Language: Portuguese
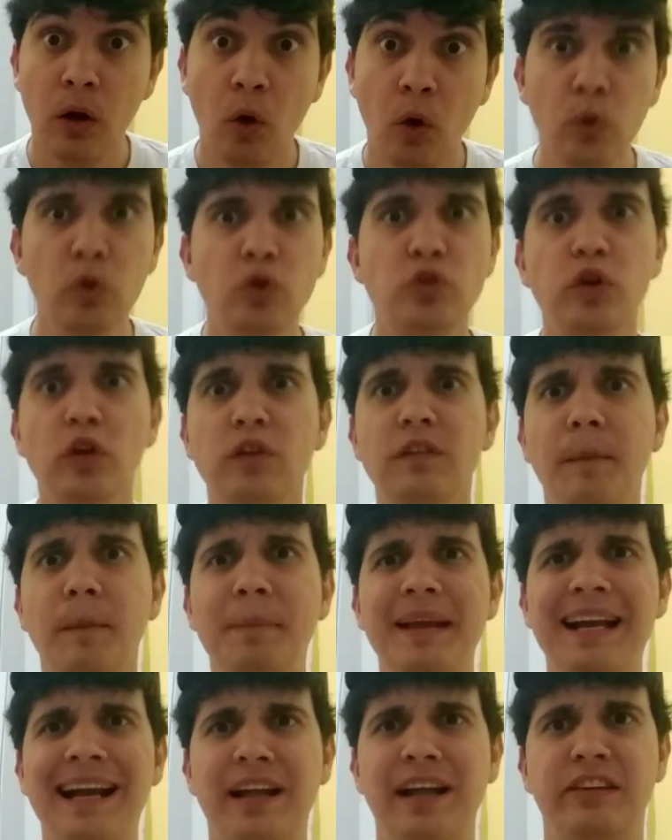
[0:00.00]
Os outros
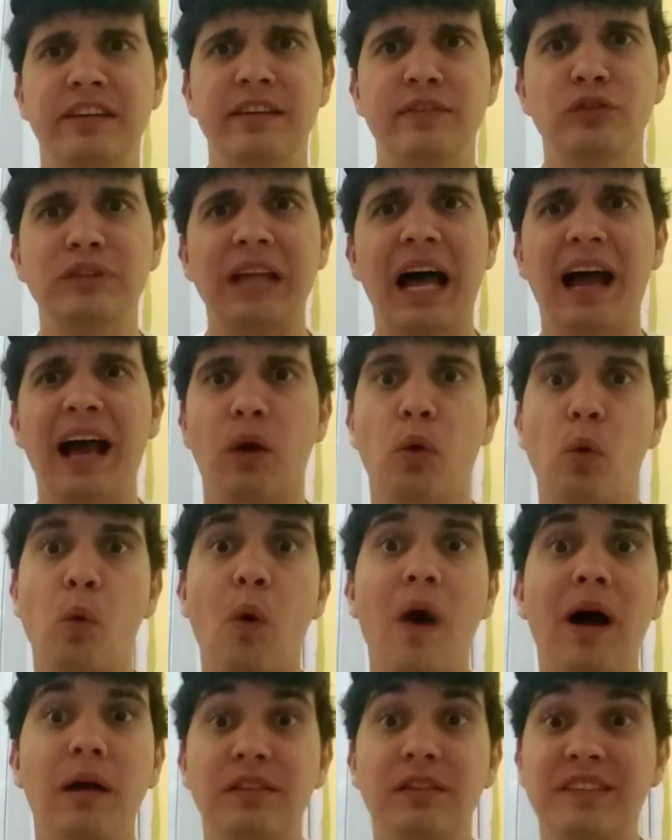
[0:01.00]
aplicativos dá
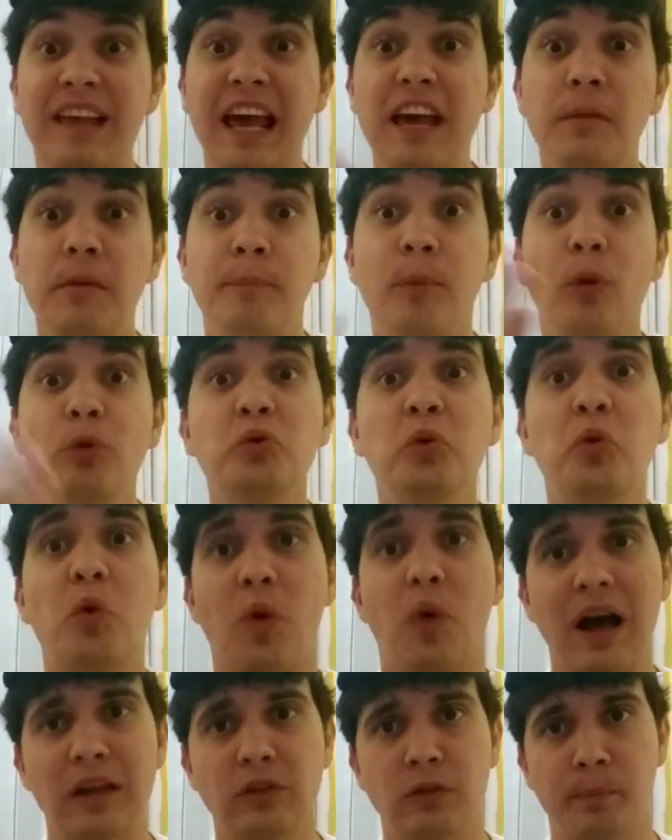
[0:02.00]

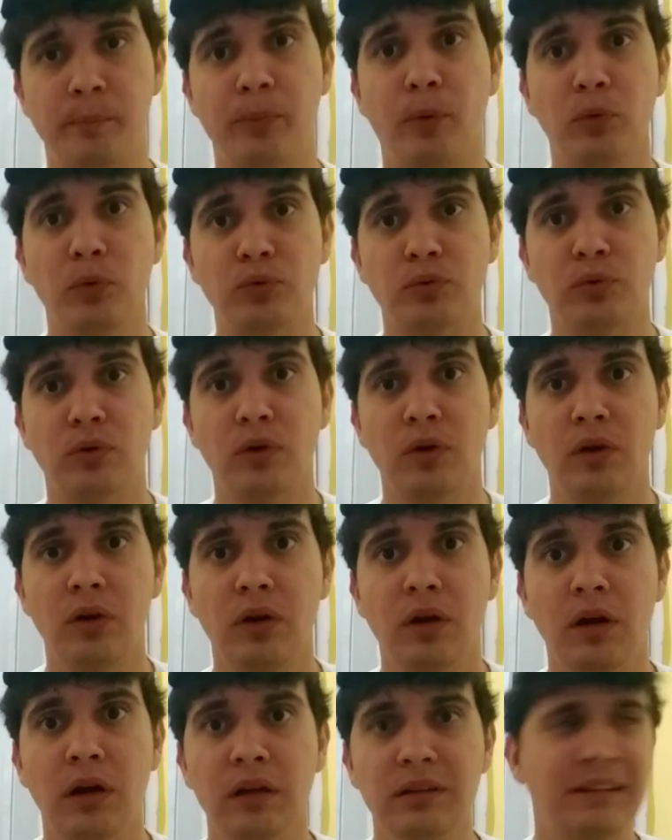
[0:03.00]
0.4 ponto,
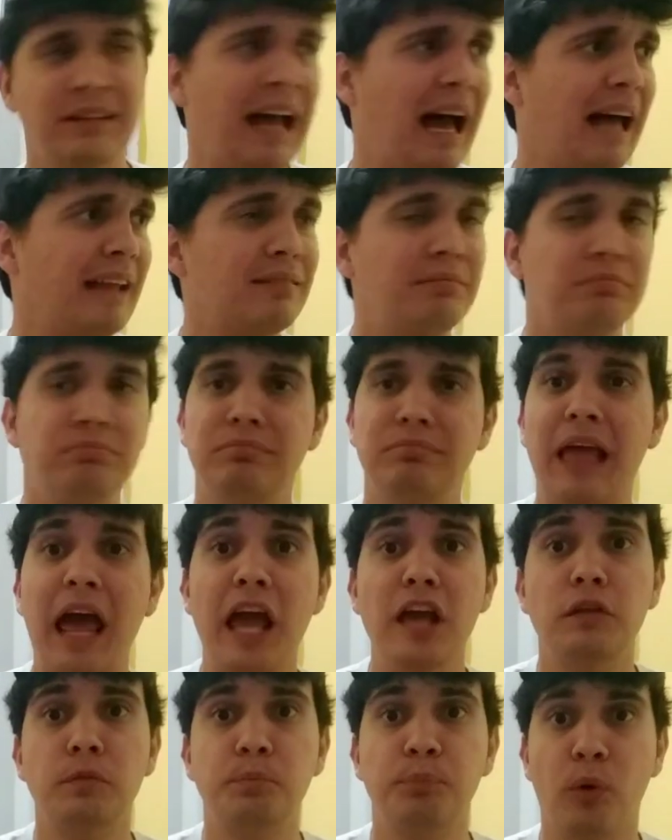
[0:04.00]
dá
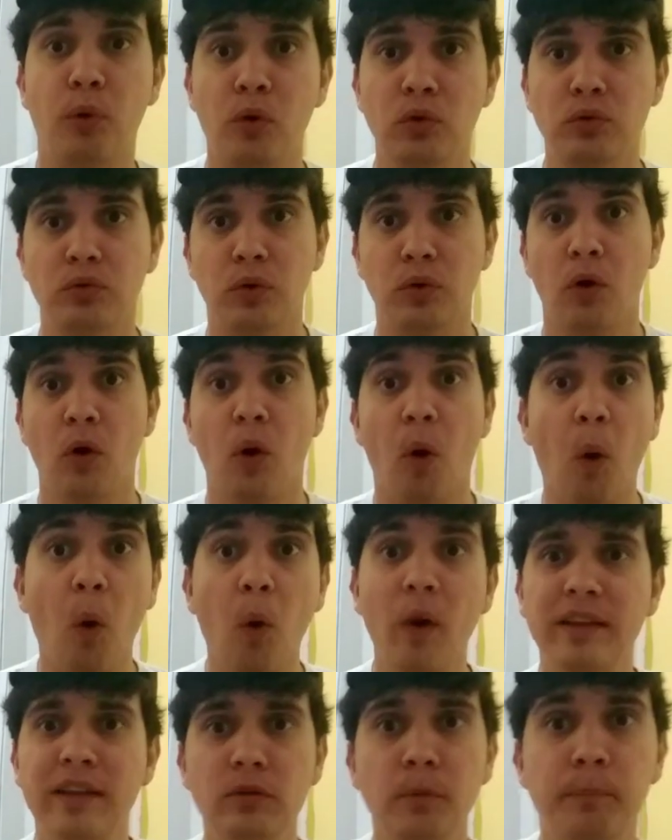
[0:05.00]
10 ponto,
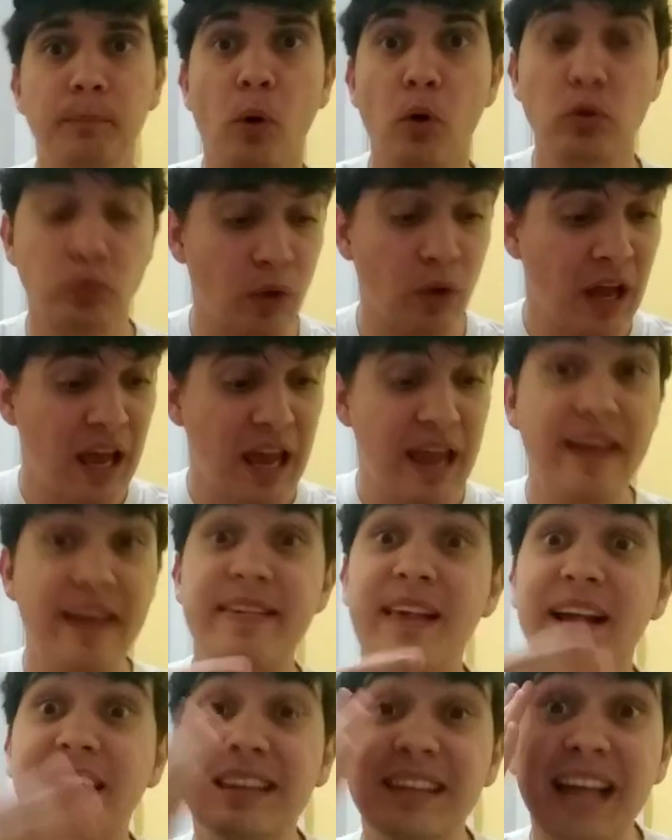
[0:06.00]
8 pontos,
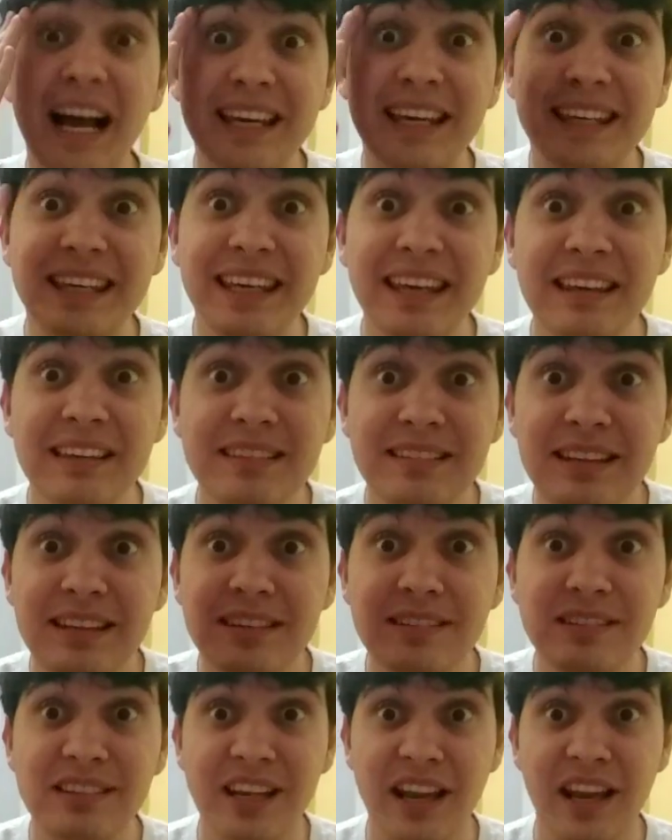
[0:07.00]
esse aqui dá 15
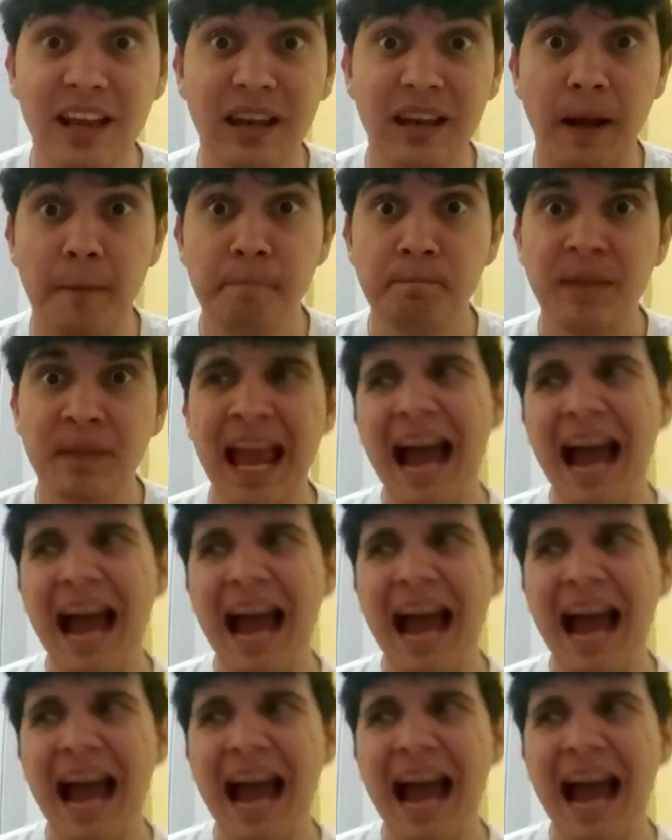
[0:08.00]
estrela.